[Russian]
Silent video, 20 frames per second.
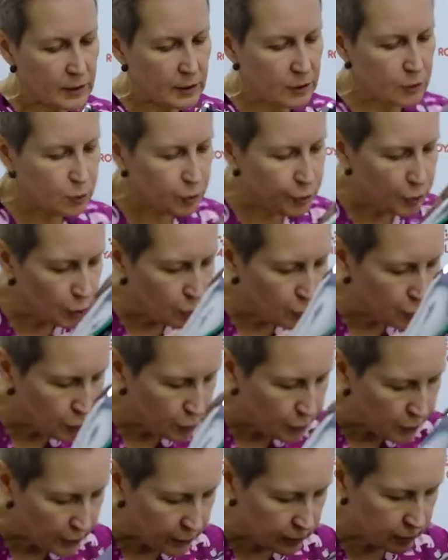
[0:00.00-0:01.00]

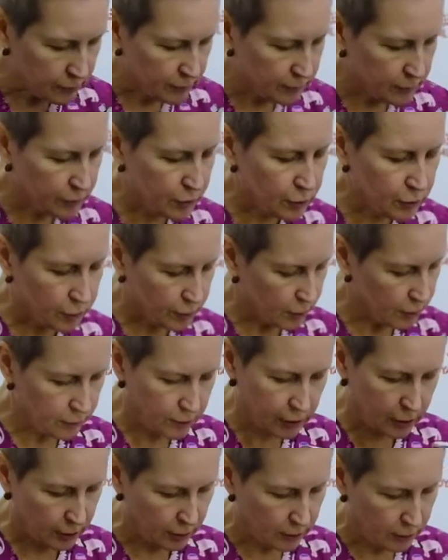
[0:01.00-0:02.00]
Другое. Да,
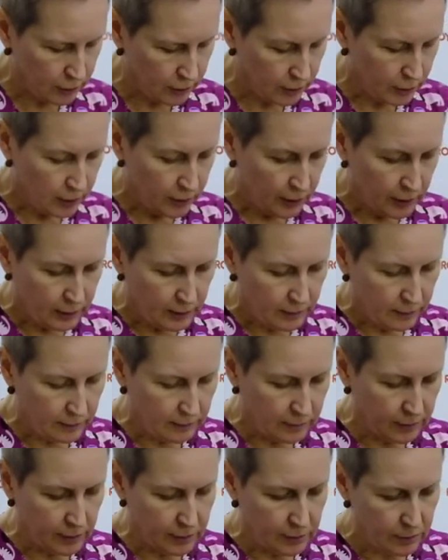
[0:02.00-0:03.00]
да.
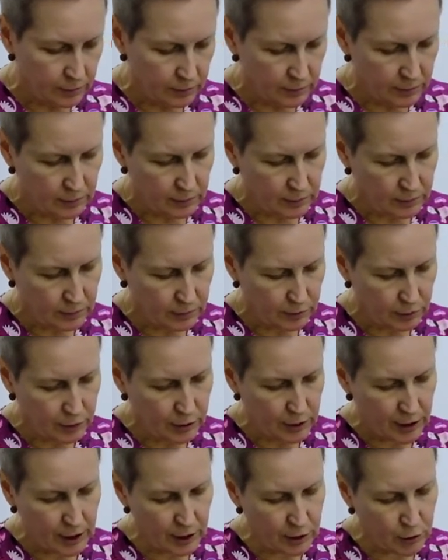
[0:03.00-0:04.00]
Вот. То есть
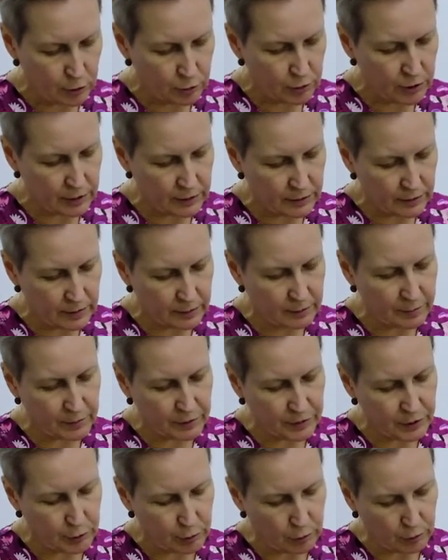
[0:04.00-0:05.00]
расчесываем
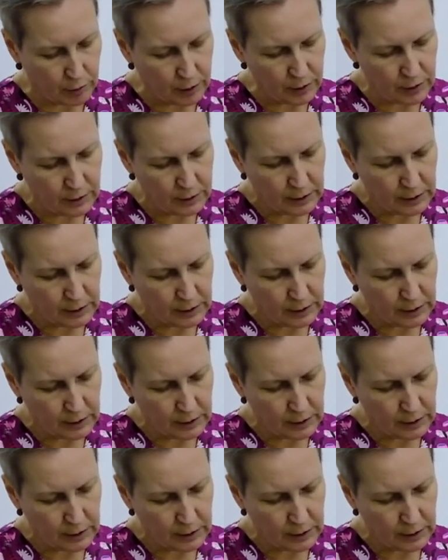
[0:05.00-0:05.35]
все.